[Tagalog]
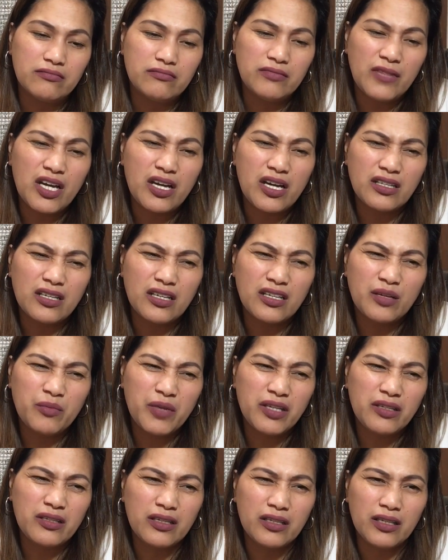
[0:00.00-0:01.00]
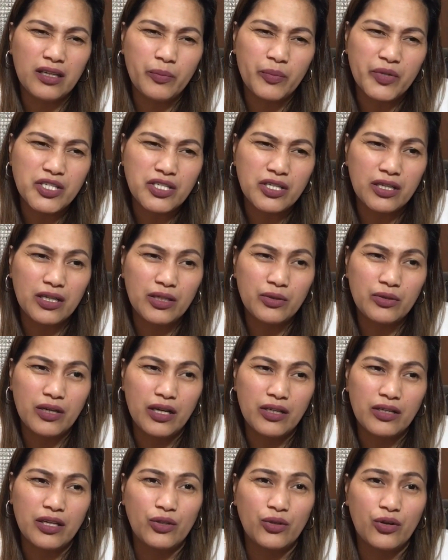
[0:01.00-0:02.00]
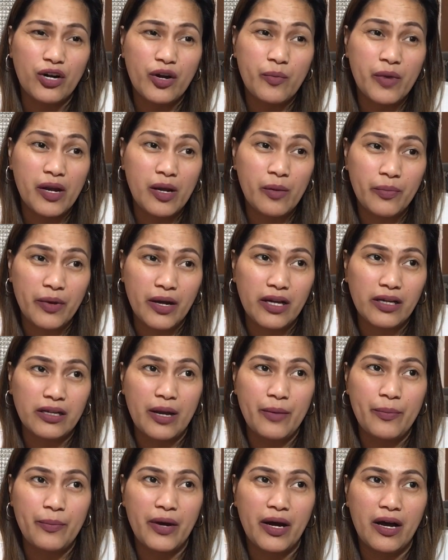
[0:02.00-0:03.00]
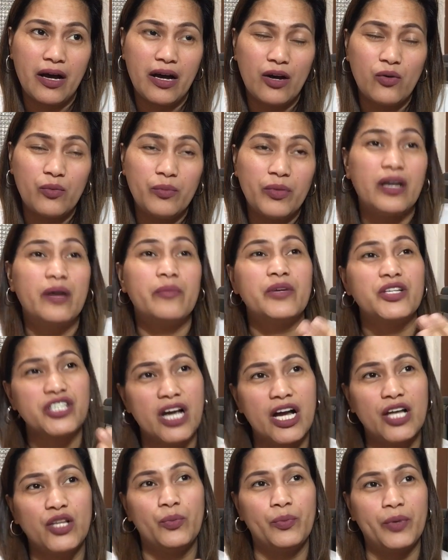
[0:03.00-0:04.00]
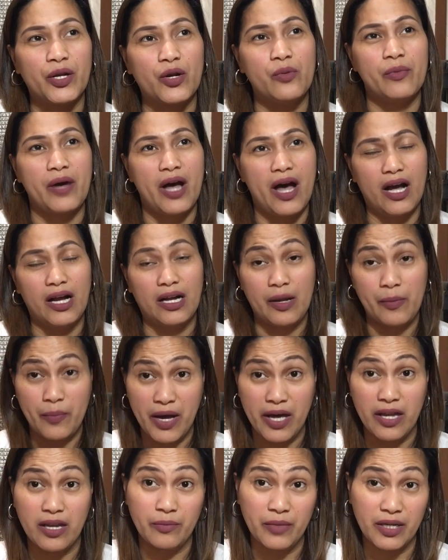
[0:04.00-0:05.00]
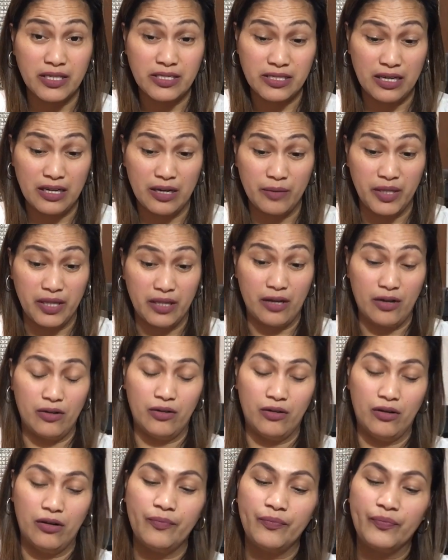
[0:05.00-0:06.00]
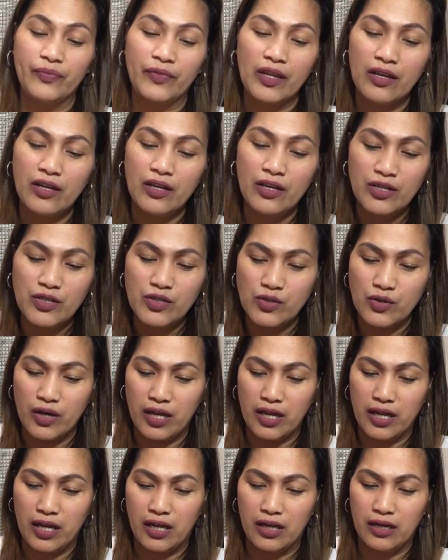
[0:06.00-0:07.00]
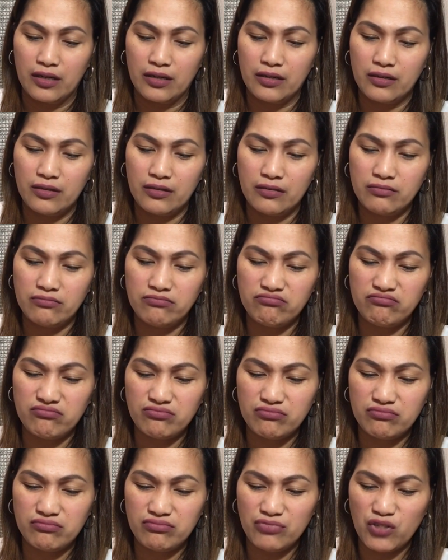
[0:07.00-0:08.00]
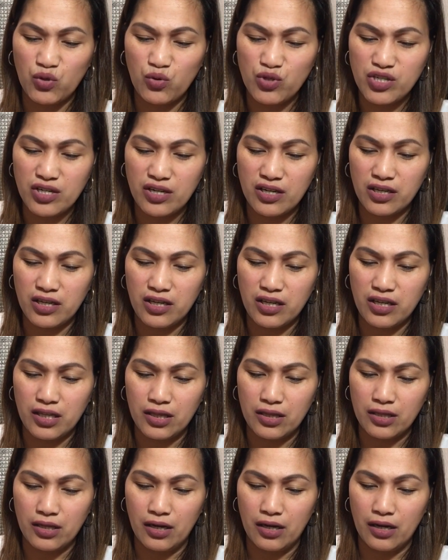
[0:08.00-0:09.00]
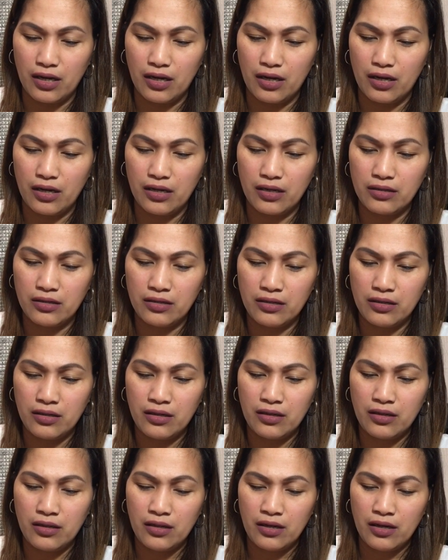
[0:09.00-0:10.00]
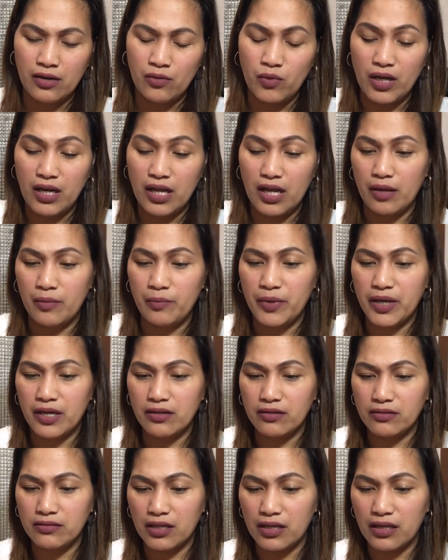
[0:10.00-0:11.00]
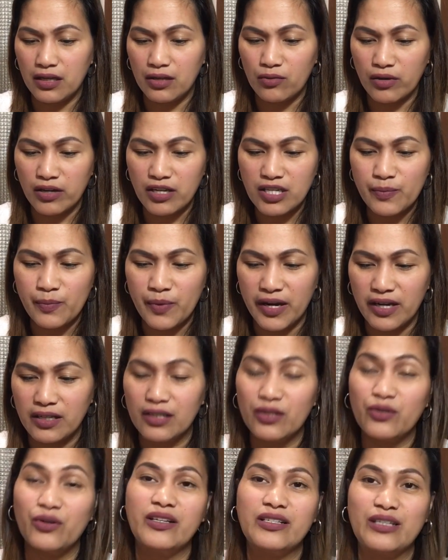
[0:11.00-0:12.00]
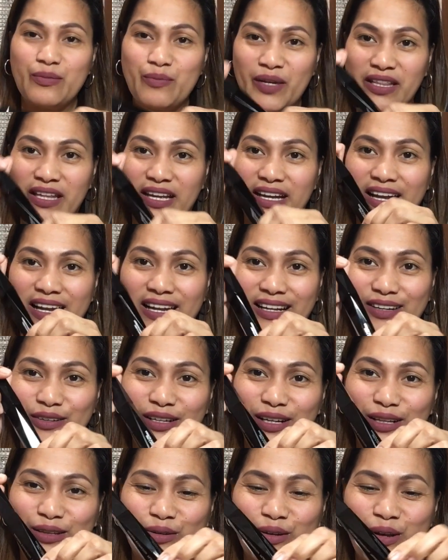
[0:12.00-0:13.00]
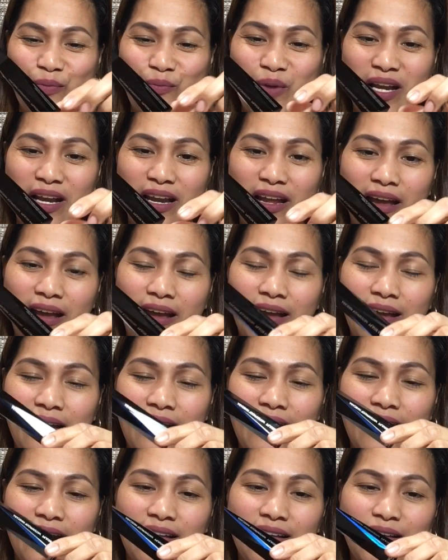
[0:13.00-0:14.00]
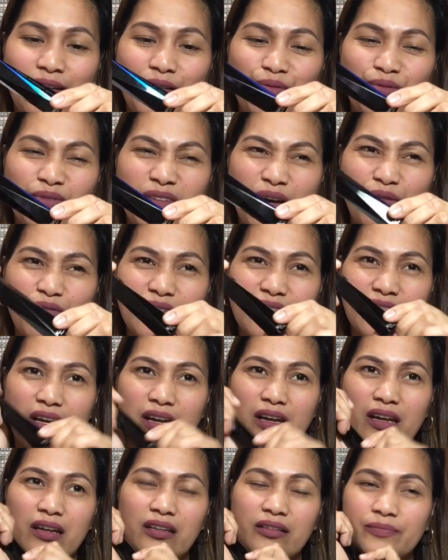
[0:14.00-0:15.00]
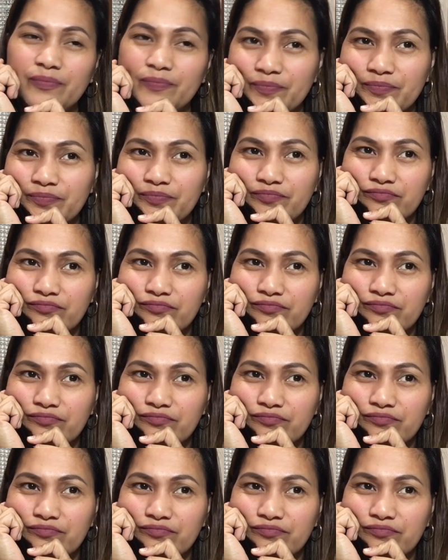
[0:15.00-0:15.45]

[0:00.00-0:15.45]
nakita naman, hindi pa siya ganun kanay. Normal pa na, uh, kumbaga masyado parang maaga para magsalamin ako. So, ayan. Hindi ko siya kita. Wala. Pero tingin ko, expired na to kasi matagal ko na itong nabili. 2000.